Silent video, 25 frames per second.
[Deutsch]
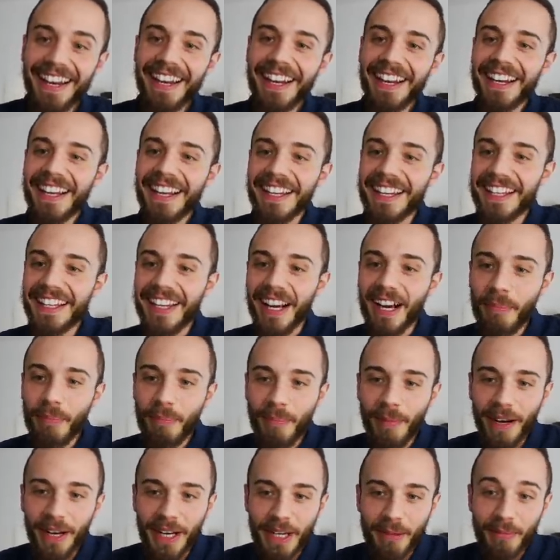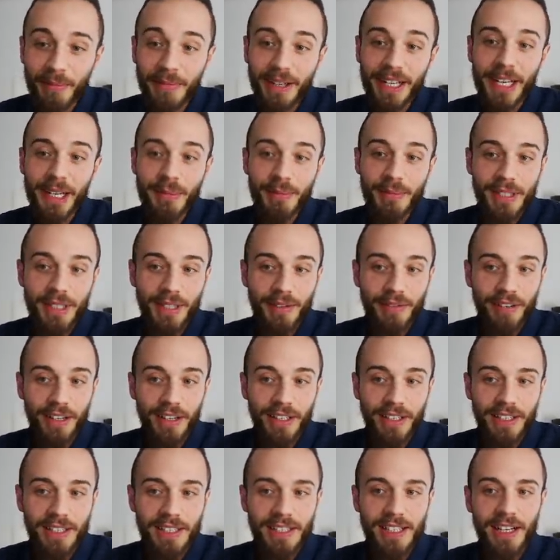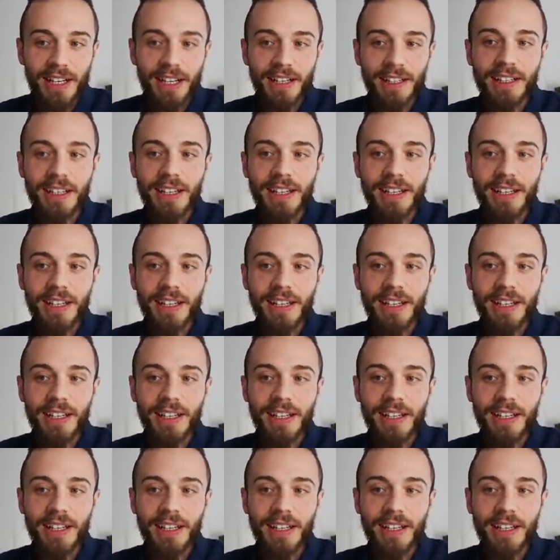ich habe meinem Lebensgefährten gesagt,